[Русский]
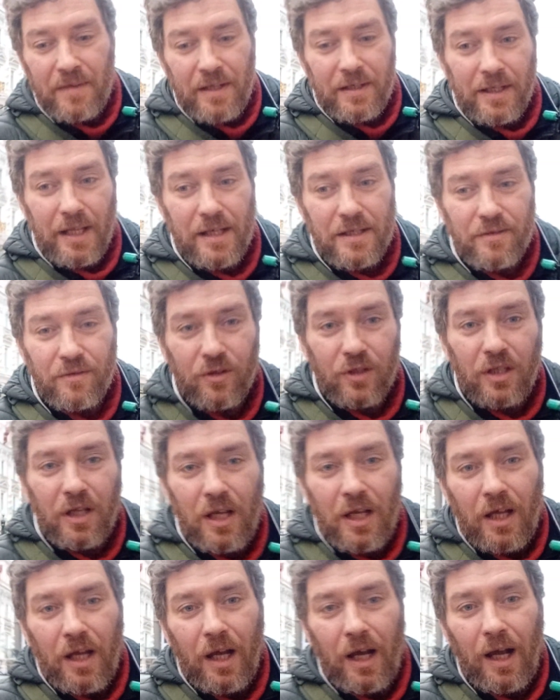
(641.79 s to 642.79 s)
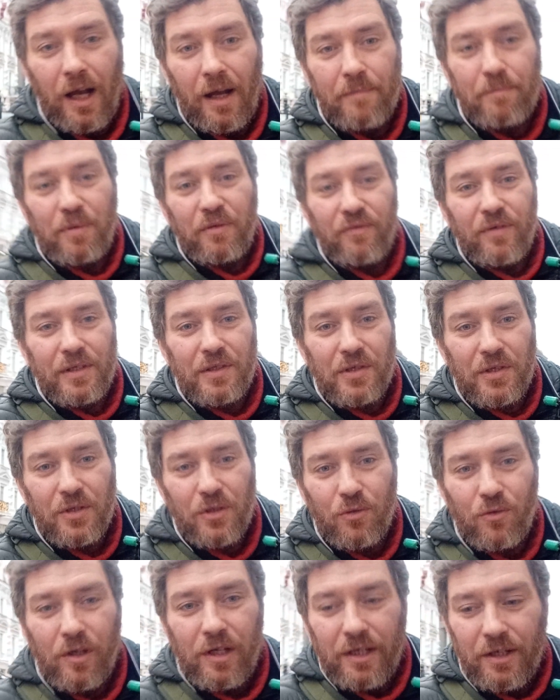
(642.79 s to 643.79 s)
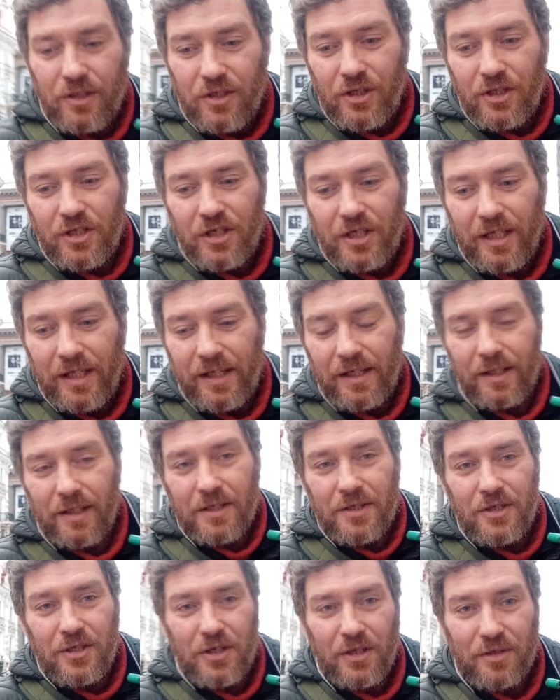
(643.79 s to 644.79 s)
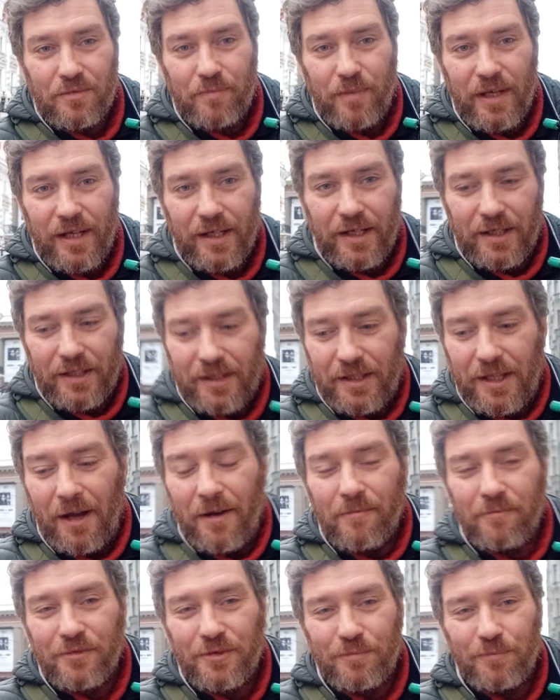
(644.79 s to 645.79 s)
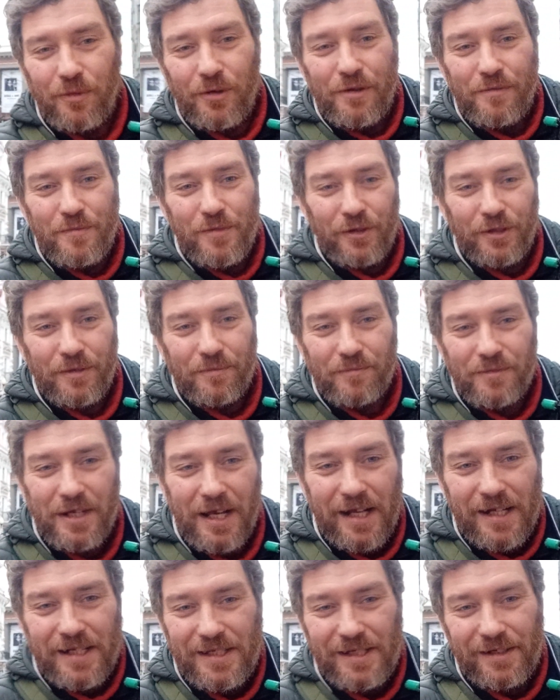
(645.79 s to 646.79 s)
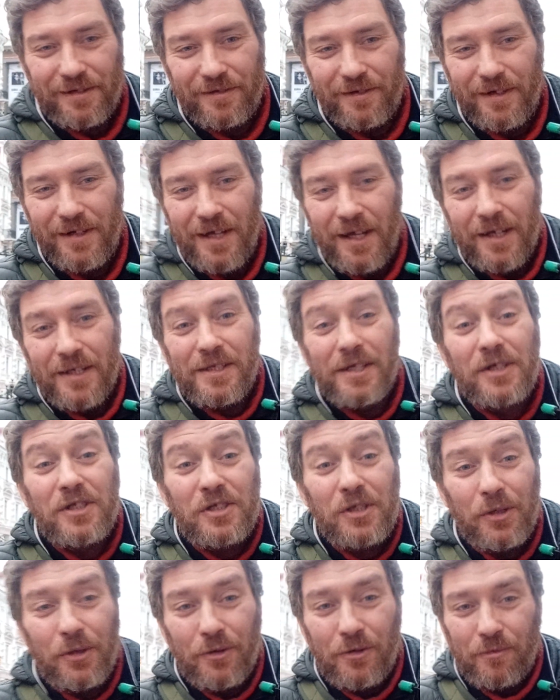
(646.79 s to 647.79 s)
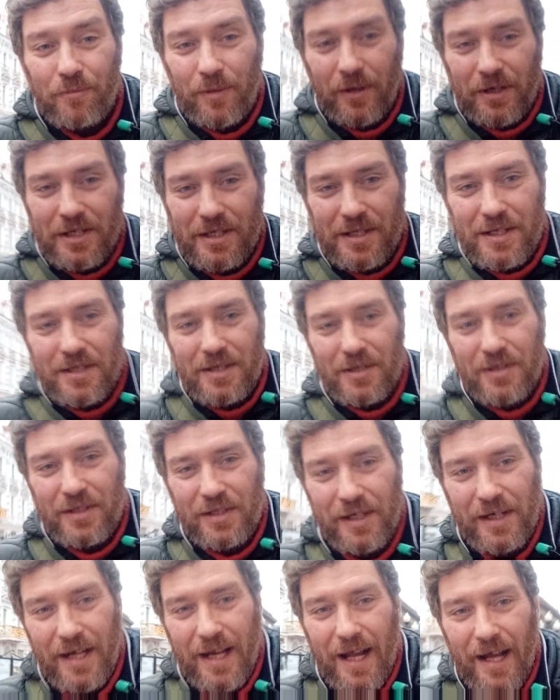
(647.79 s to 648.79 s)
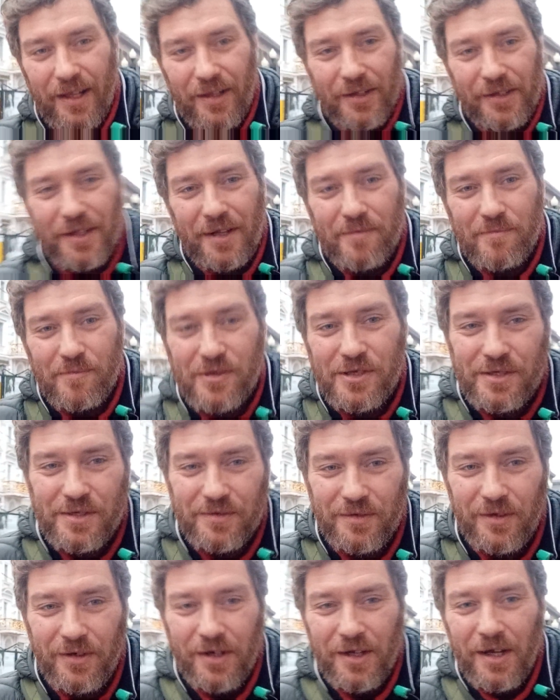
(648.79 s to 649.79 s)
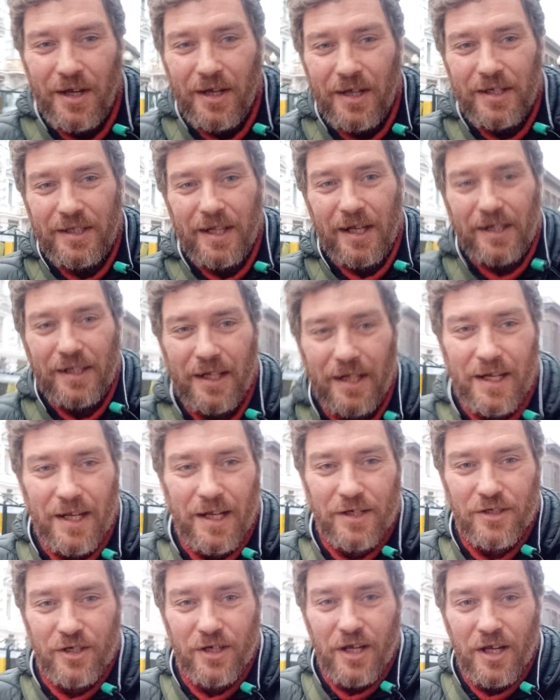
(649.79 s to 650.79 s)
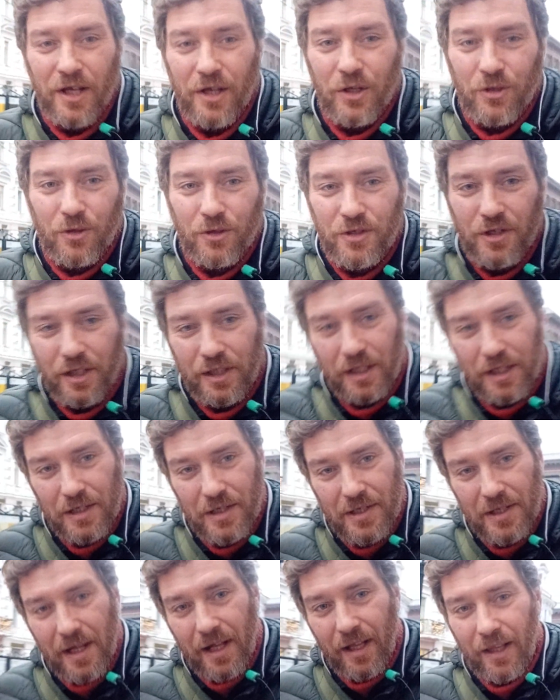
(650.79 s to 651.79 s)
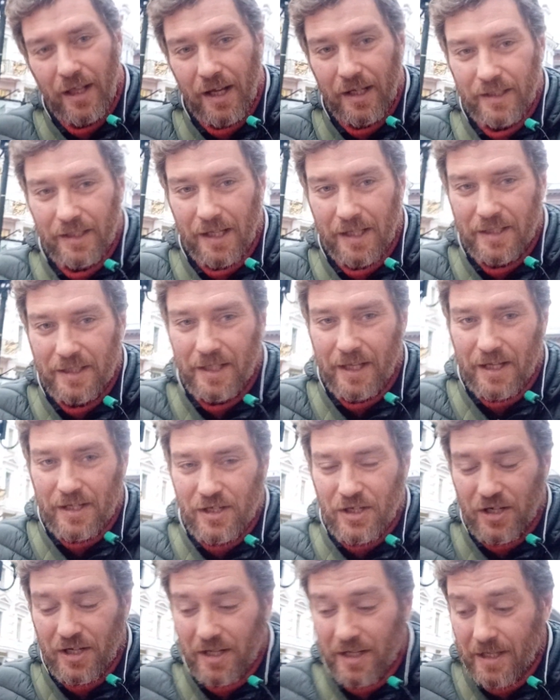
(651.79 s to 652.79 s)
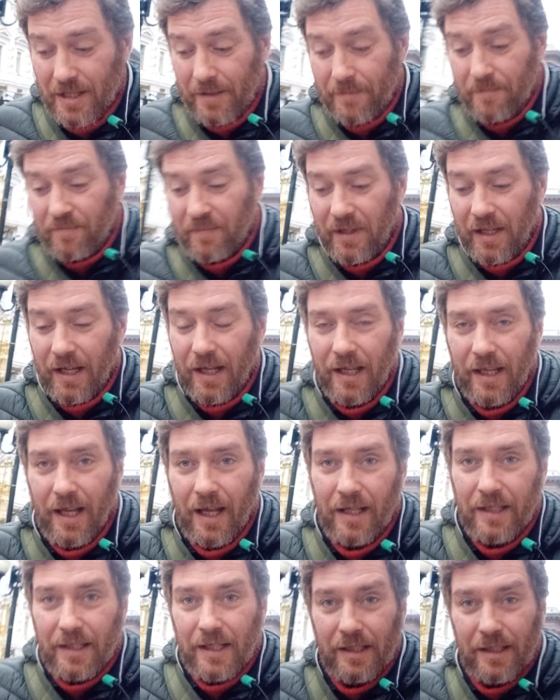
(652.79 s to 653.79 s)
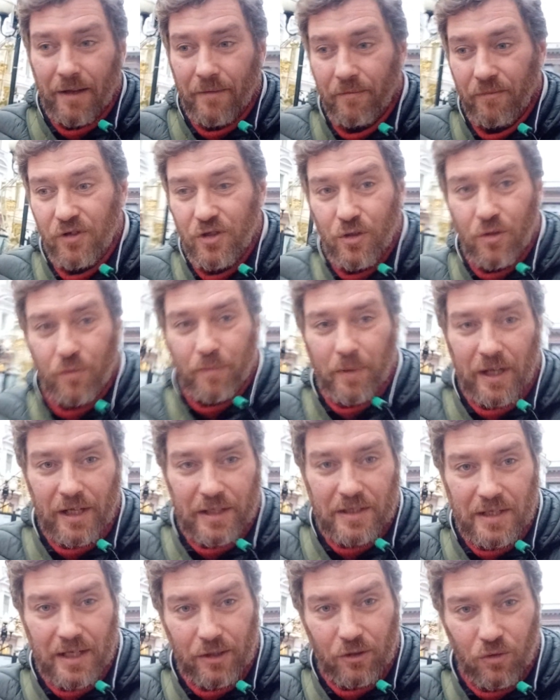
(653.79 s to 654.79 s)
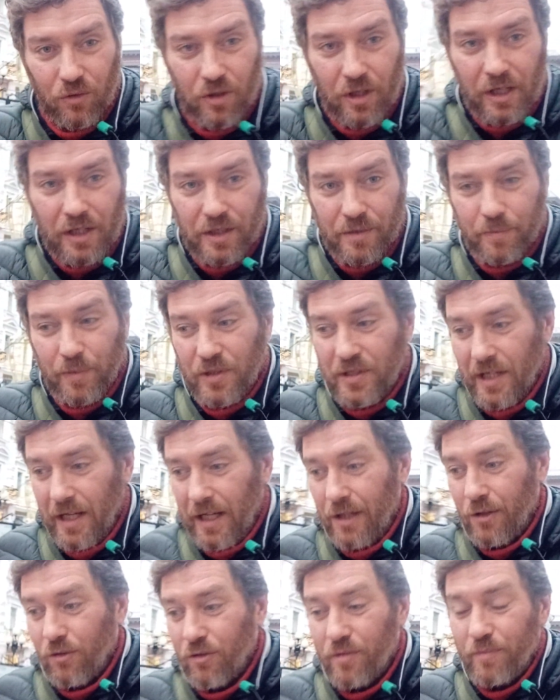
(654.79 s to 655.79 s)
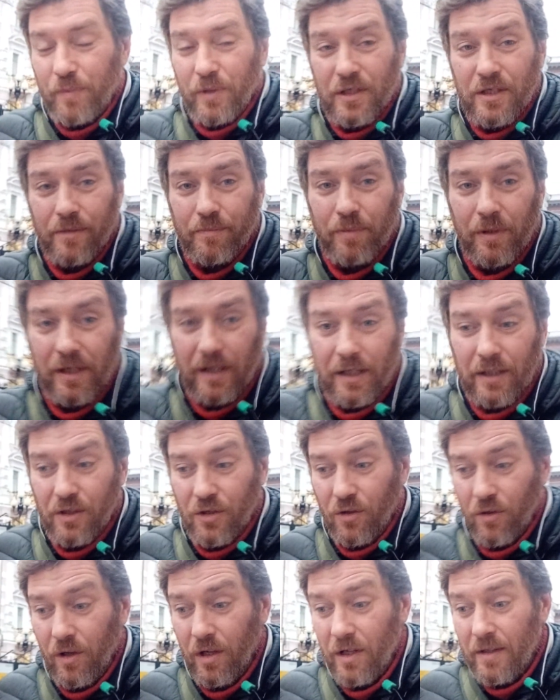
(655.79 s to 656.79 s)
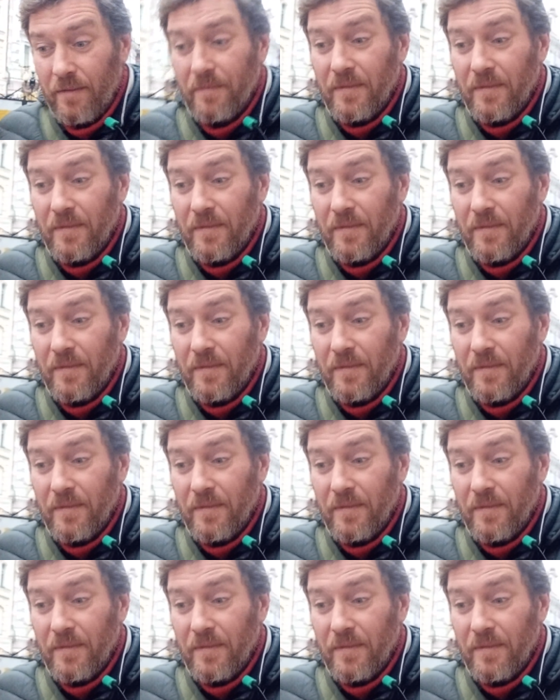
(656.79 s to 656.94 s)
Знаете, вот а, певица Юлия Чечерина сейчас бегает там с пулеметом Дегтярева, Дегтярева, простите, стреляла там из него и так далее, аж ее сотрясало от отдачи. Э, и она там выступает за эту специальную спецоперацию.